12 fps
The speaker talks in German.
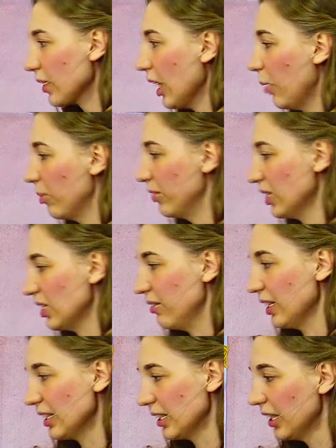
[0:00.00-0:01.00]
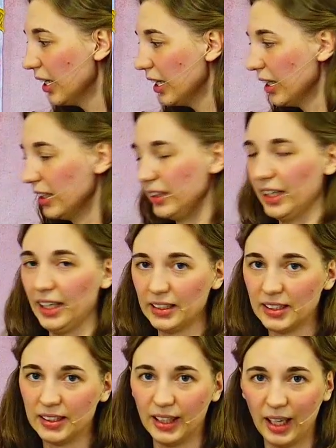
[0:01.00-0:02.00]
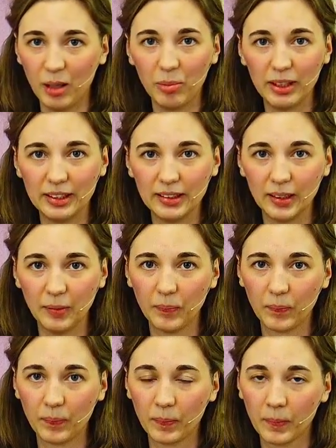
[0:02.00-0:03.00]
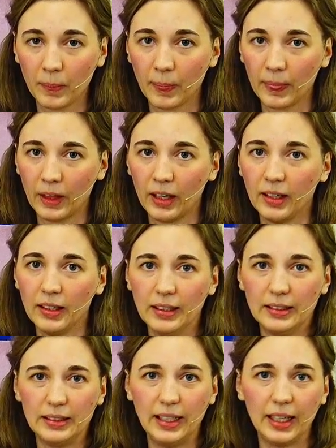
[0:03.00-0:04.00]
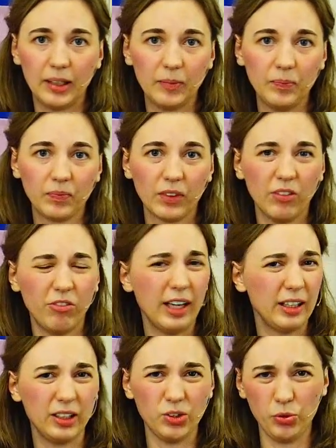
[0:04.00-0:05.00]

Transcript: Aber wisst ihr was? Der letzte Arbeiter, der war nicht